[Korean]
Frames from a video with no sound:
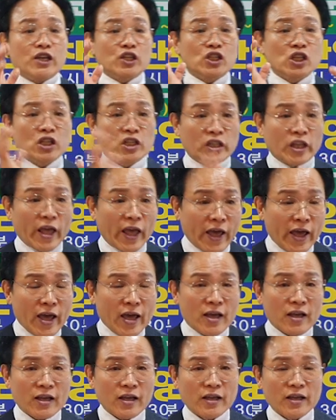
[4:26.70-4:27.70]
있을
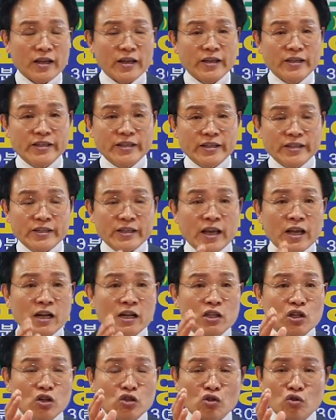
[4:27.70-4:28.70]
때
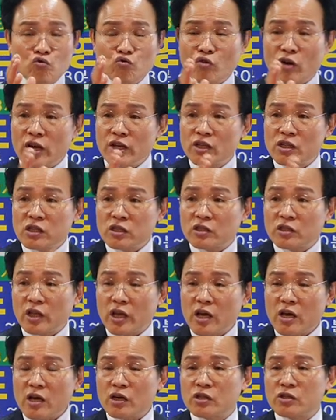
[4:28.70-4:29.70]
예를 들어서 누가 있을 때